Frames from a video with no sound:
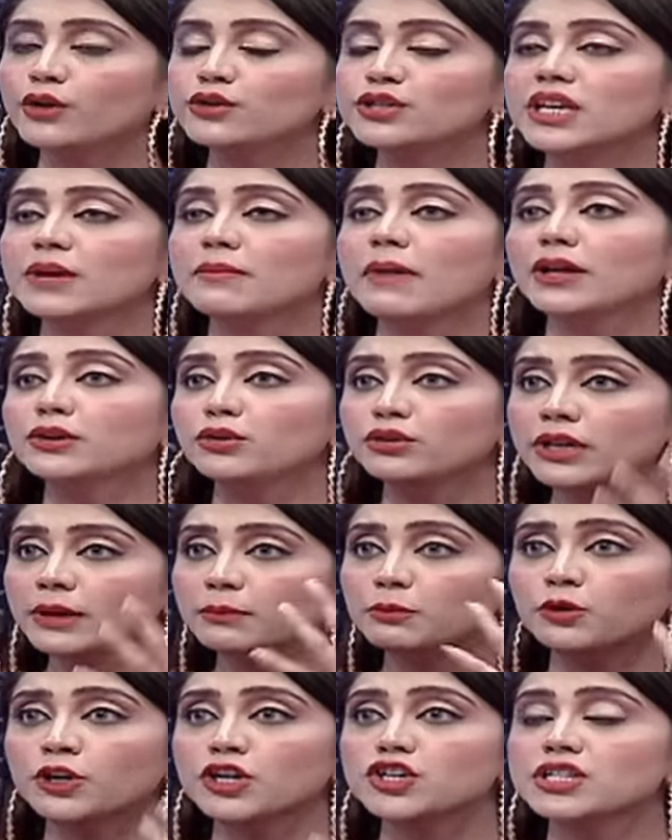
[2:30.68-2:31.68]
और उसके बाद उनके
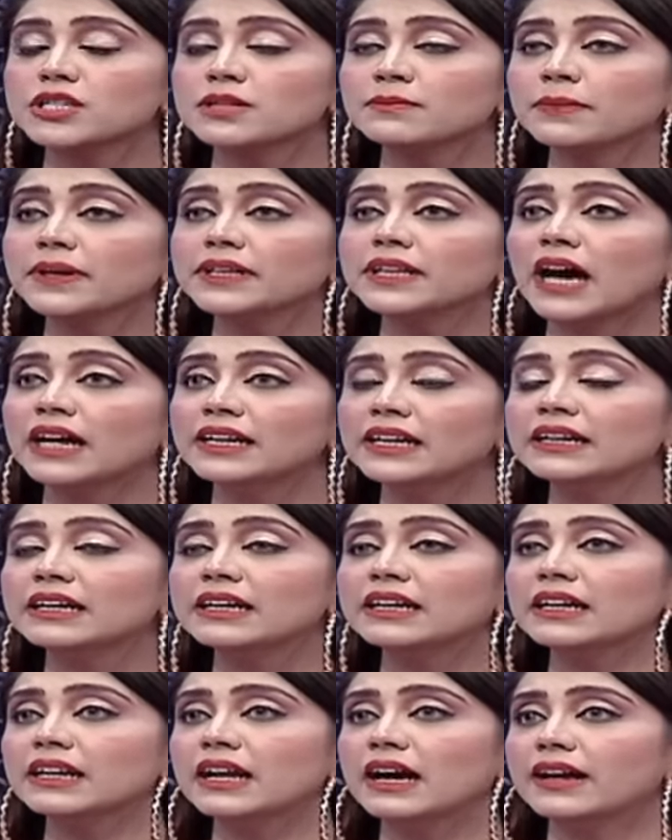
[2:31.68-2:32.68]
पूरे जिस्म पे दाने
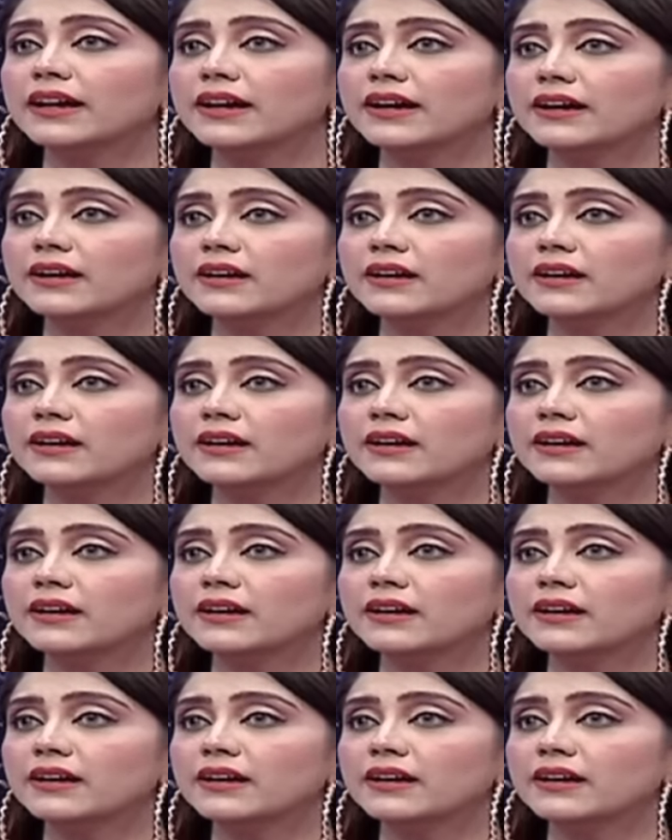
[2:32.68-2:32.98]
निकल आए हैं